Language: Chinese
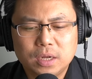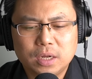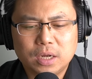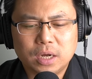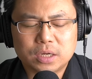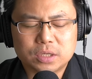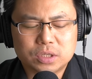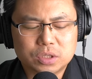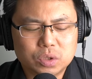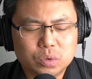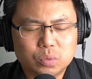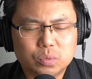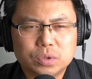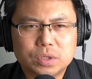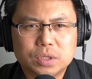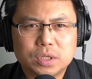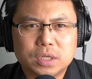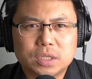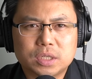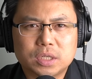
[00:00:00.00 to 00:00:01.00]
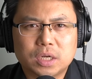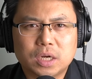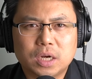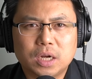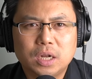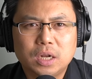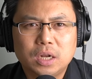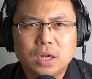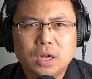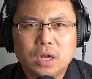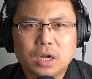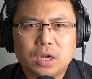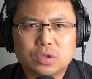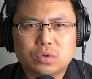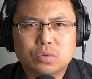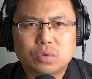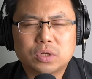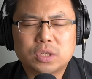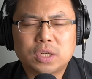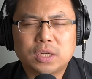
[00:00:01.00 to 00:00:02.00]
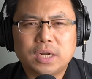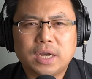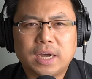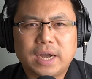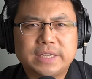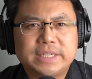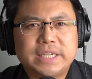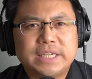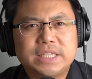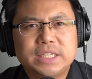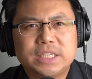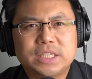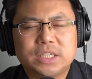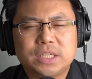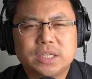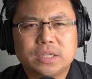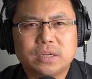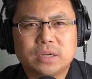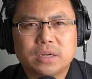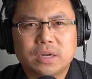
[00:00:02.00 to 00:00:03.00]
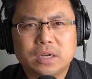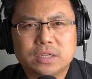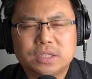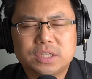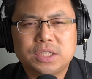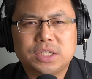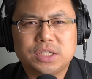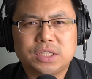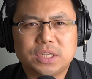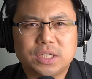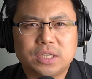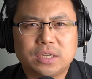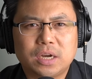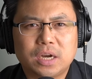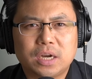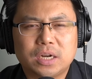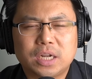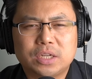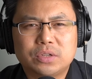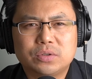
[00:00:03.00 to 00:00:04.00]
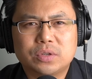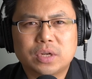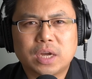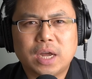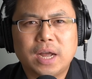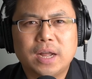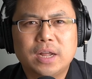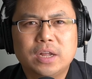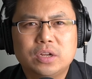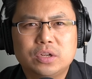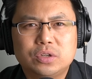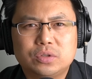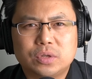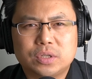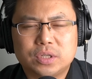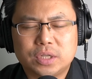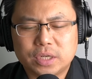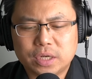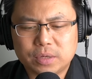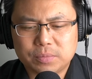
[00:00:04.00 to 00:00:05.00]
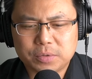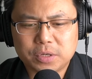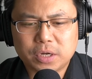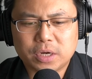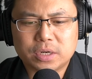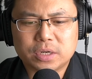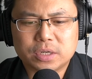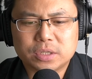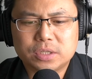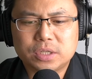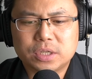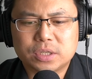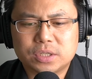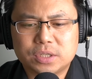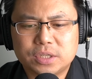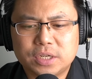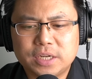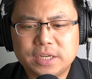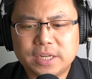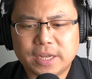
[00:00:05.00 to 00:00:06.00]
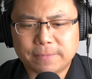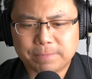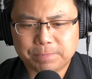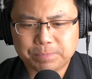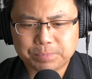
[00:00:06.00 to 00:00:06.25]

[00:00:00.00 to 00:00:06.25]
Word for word: 呃事务性的这个呃磋商呢还在进行啊进行啊，那就看选择一个比较合适的时间点。